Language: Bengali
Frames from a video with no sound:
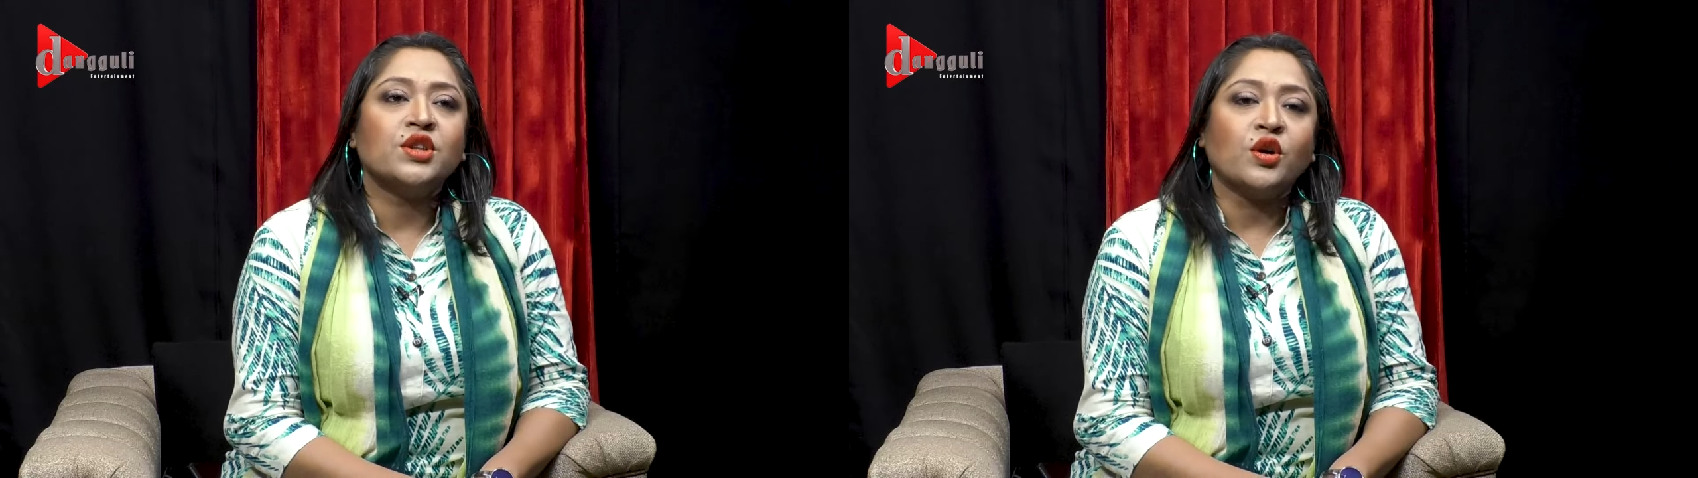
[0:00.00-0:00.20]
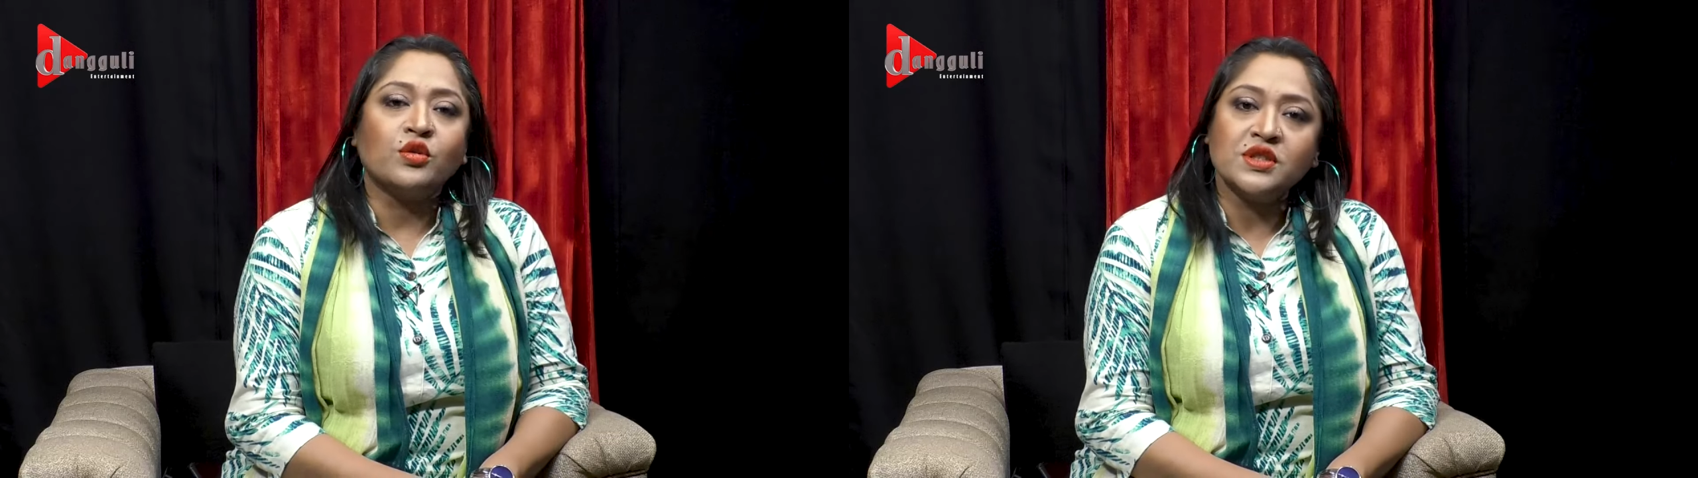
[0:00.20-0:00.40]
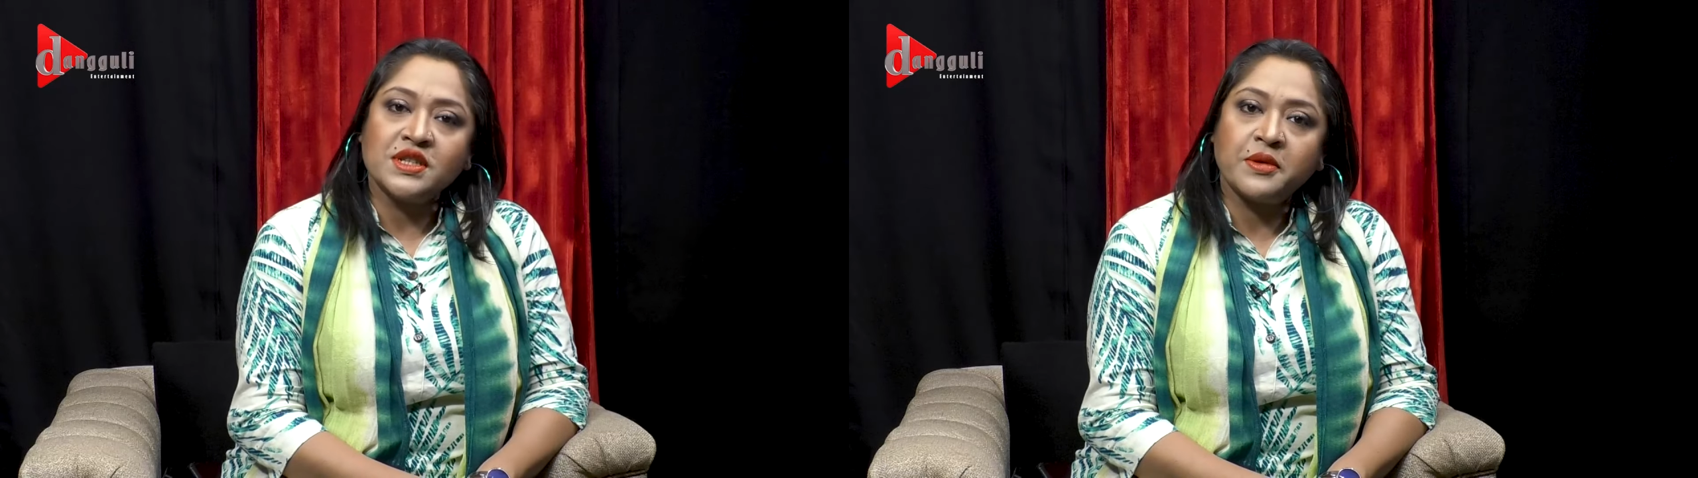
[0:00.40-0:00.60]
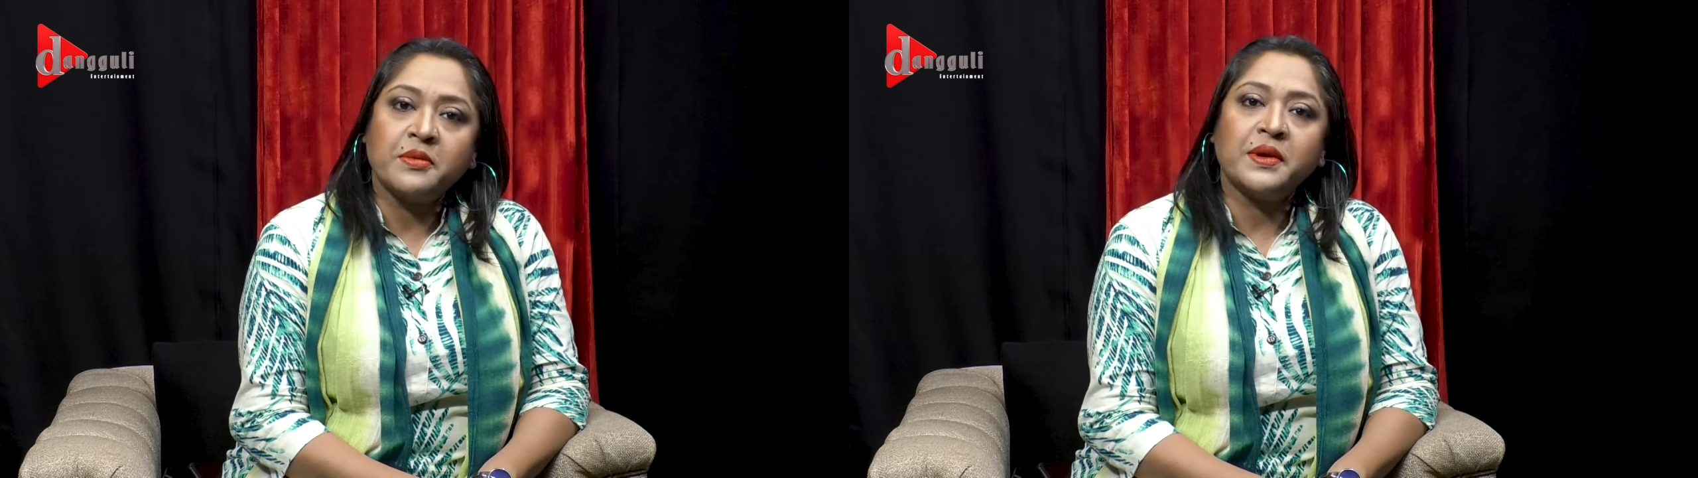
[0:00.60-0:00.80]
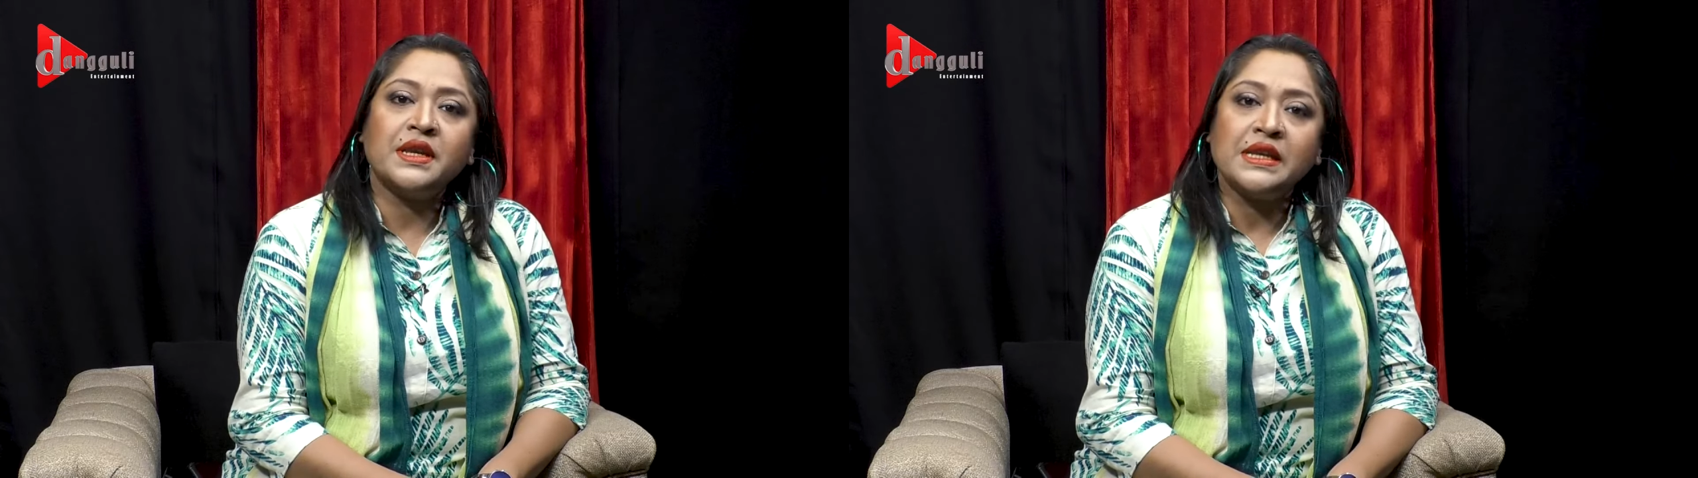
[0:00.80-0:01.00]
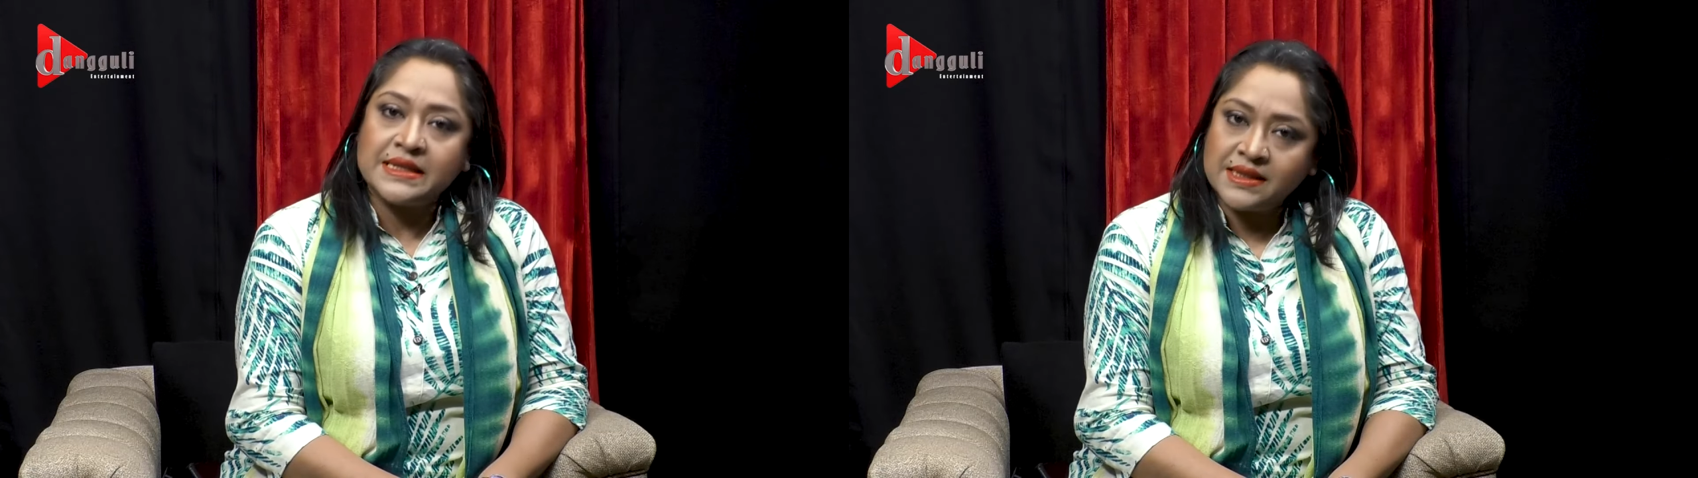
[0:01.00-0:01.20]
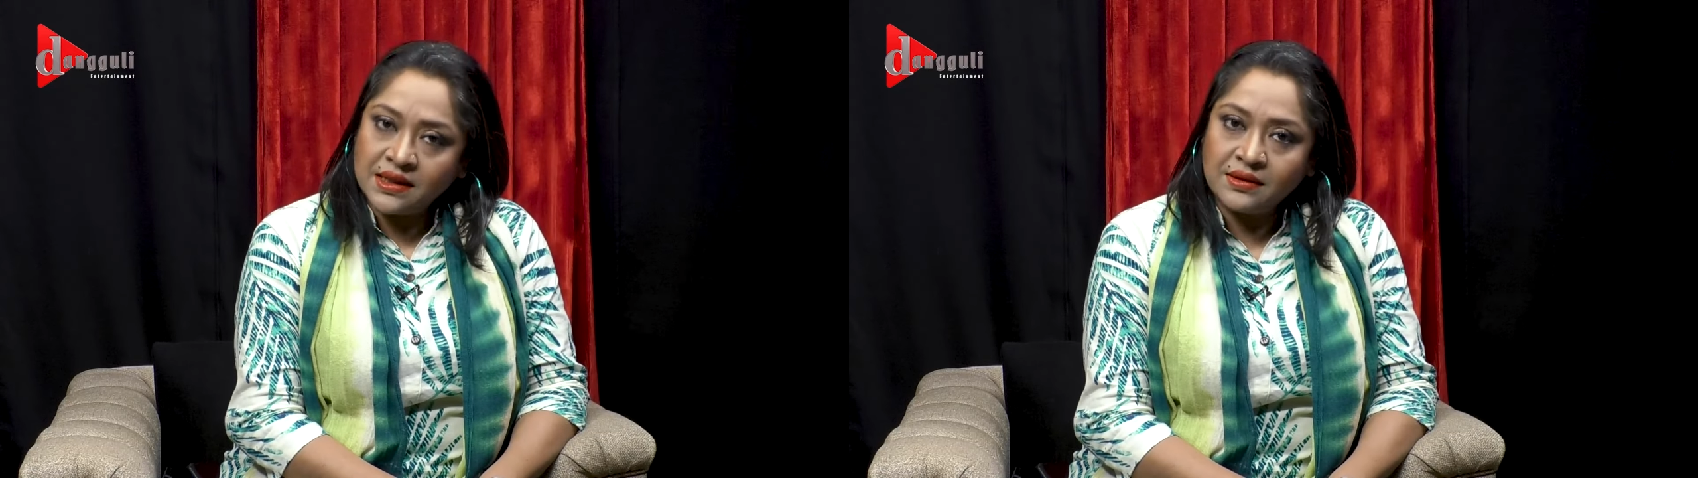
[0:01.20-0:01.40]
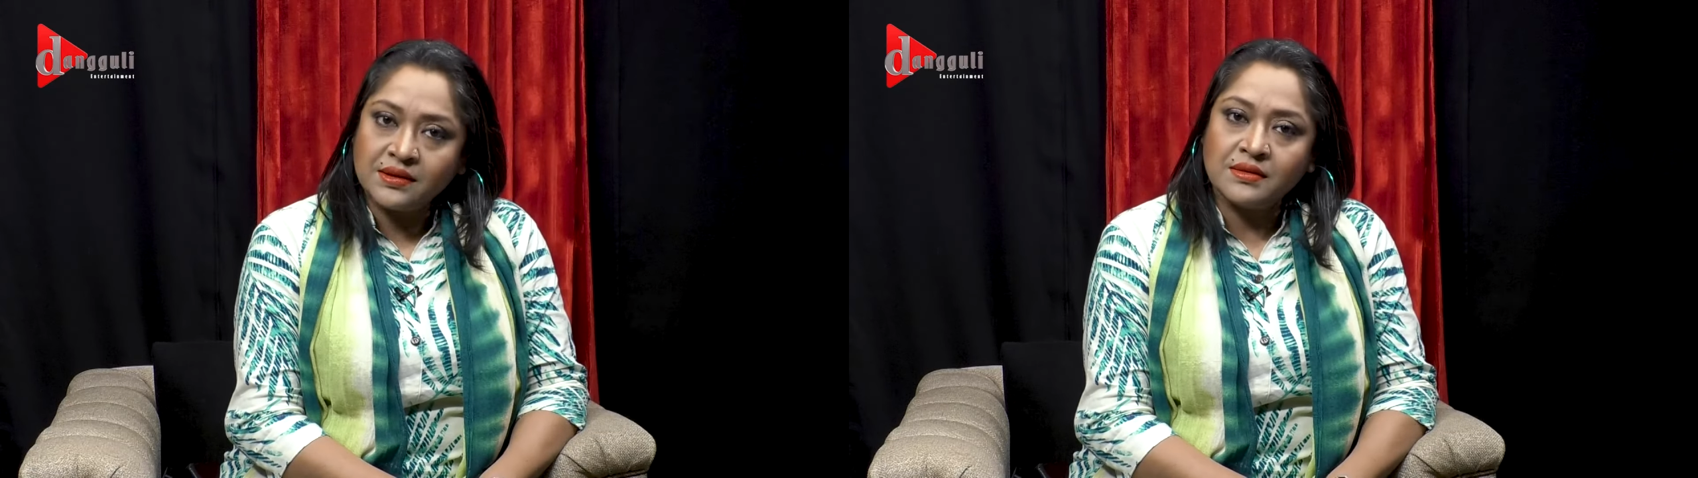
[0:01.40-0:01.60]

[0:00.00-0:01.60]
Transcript: তখন যেভাবে নিয়েছি